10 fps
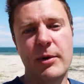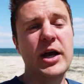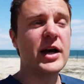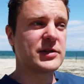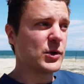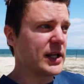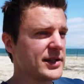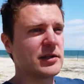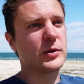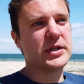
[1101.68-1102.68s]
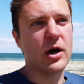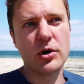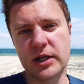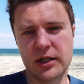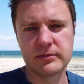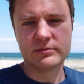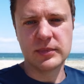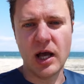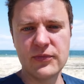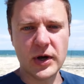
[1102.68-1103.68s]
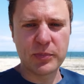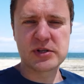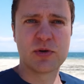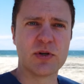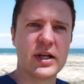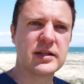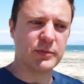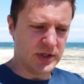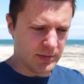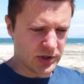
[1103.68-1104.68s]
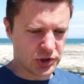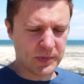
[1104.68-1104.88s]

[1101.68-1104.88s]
Aber ja, so kann es natürlich auch gehen. Einfach persönlich mit jemandem